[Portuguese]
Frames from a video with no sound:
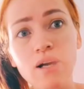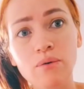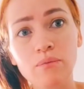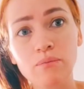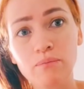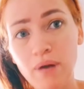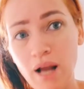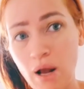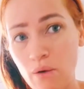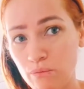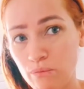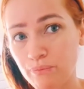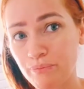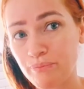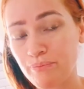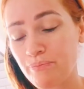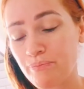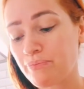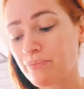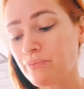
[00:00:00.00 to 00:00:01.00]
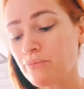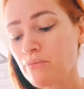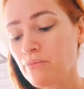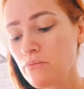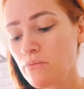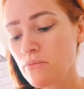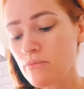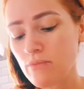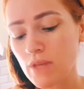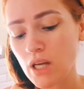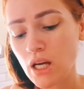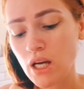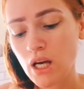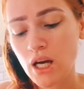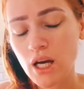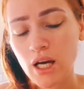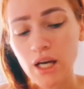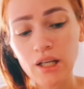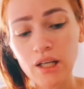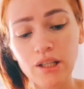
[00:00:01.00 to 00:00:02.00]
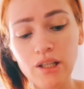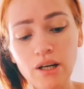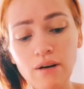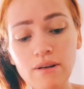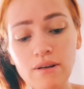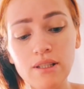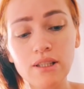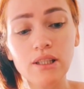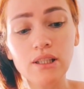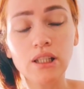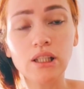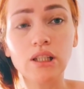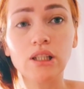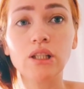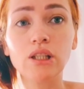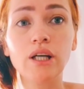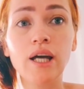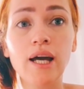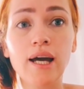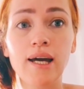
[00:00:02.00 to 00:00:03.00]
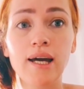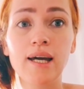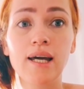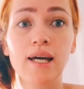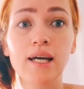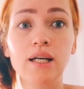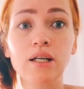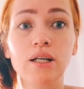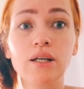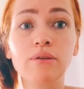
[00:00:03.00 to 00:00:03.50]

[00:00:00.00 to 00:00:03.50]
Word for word: um para um. Então, assim, é,